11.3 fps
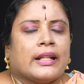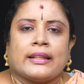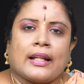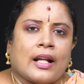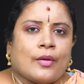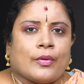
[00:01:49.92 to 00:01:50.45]

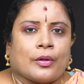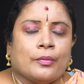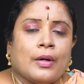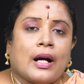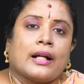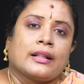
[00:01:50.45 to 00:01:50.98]
இதெல்லாம்
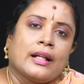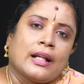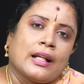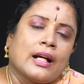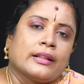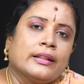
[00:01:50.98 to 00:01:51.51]
வரும் அது
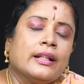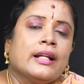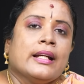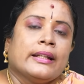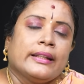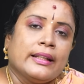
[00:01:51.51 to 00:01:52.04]
அல்லாது
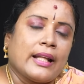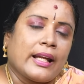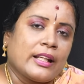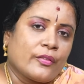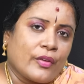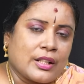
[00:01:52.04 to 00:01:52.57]
இந்த
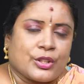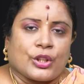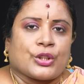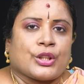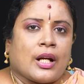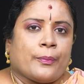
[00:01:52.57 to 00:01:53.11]

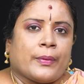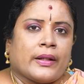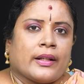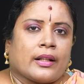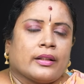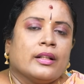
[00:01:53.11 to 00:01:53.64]
இன்ஃப்ராஸ்ட்ரக்சர்
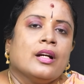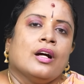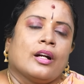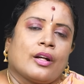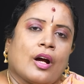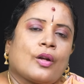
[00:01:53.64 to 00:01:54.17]
அப்படிங்கிறது
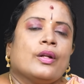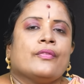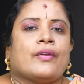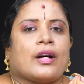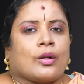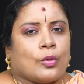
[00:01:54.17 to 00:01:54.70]
நாட் ஓன்லி
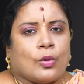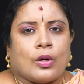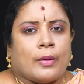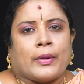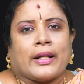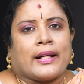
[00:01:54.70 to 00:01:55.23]
ஃபார்
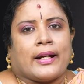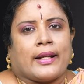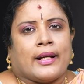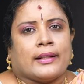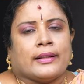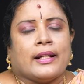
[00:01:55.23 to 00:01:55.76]
ரோடை மட்டும்
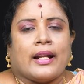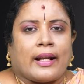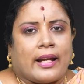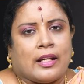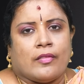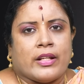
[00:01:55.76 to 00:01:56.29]
கிடையாது
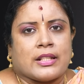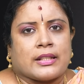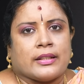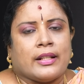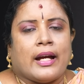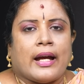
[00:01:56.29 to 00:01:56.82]

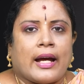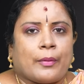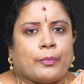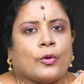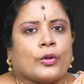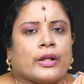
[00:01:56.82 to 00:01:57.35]
ரயில்வேஸு
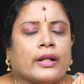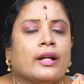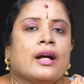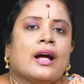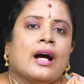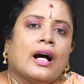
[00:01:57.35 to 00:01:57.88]
ஏர்போர்ட்டு
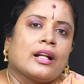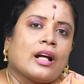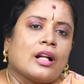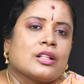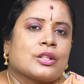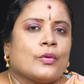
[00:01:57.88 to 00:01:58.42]
அண்ட்
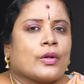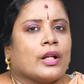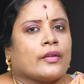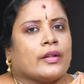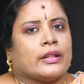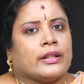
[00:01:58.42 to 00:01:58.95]
ஆல்சோ
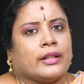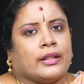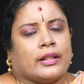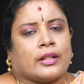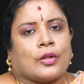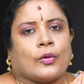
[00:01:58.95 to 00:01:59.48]
உங்களுக்கு வந்து
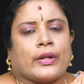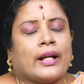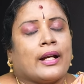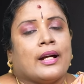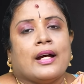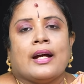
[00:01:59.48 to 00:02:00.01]
இருக்கக்கூடிய
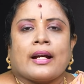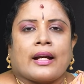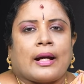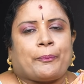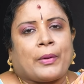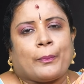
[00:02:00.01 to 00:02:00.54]

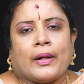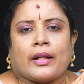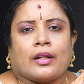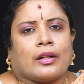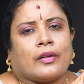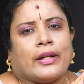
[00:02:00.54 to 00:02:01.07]
கப்பல்
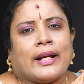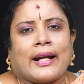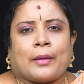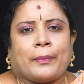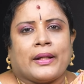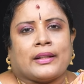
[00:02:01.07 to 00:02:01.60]
இருக்கக்கூடிய
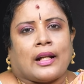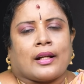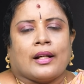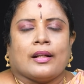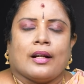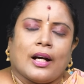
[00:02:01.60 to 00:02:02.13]
கடற்படை
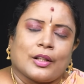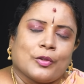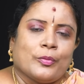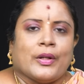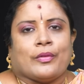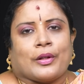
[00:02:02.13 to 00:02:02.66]
தளங்கள்
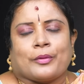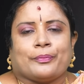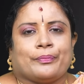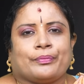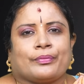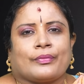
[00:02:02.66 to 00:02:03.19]
அதுவுமே வரும்
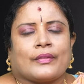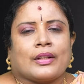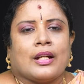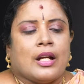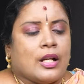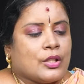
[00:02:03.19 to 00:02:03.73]

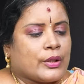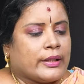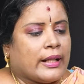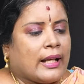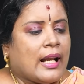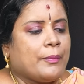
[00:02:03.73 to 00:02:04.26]
ஸோ
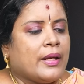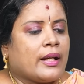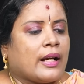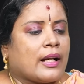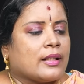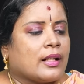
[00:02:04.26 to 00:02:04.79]
இது எல்லாமே
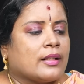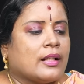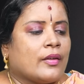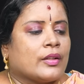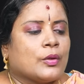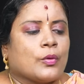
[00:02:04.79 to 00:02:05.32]
கலந்துரு
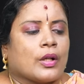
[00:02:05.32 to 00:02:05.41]
தான் வந்து